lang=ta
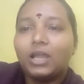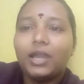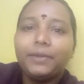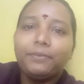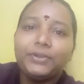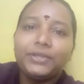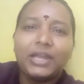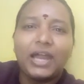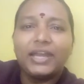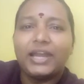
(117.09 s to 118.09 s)
நானே போயிட்டு
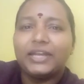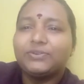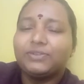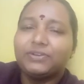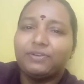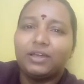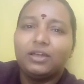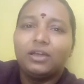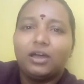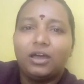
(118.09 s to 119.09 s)
நானே நடந்து வந்துடுவேன்
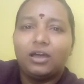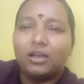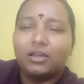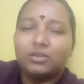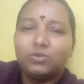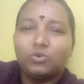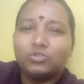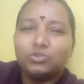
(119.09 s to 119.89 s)
அங்கேருந்து கொஞ்சம்